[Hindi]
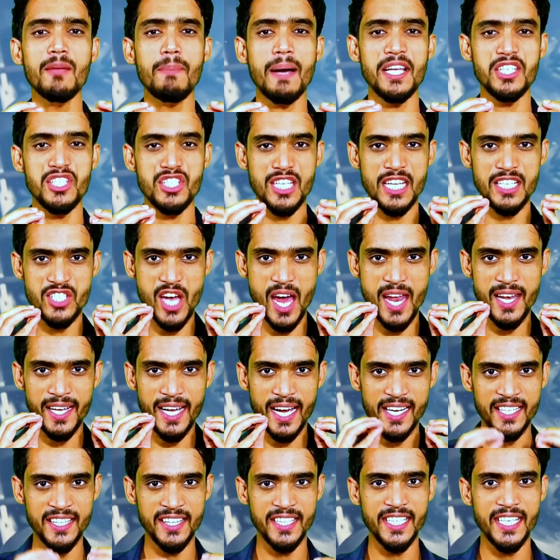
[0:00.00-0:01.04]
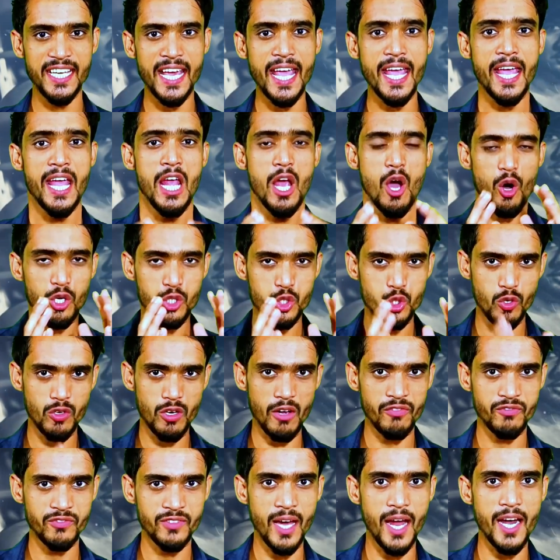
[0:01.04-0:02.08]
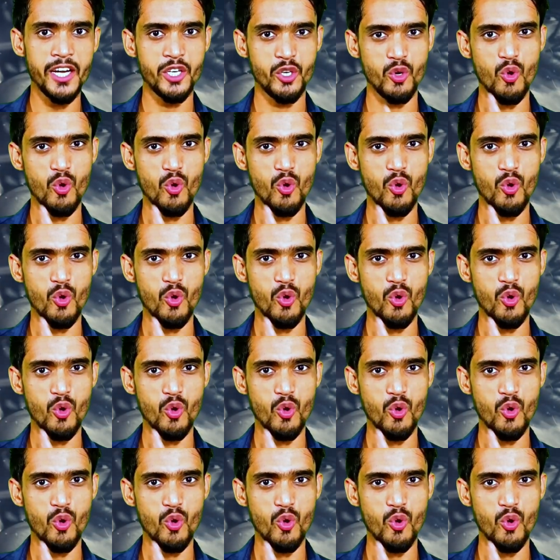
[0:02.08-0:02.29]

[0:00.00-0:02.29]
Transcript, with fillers: हनी पाजी ने जानकारी दी है और जो रफ्तार